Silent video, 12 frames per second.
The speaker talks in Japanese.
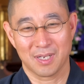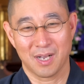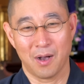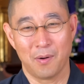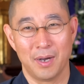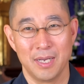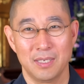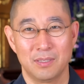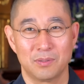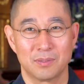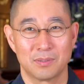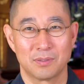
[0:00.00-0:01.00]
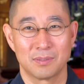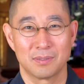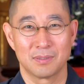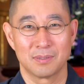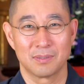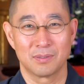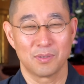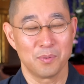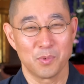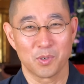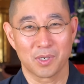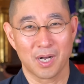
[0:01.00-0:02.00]
かわいいと
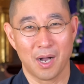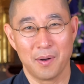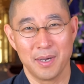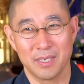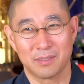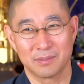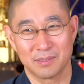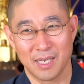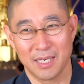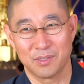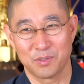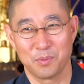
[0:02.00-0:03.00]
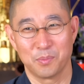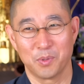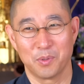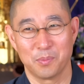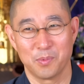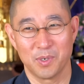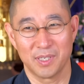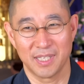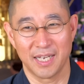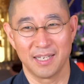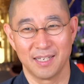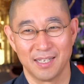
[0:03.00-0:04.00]
も、かわいくないとも思わ
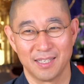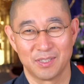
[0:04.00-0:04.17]
ない。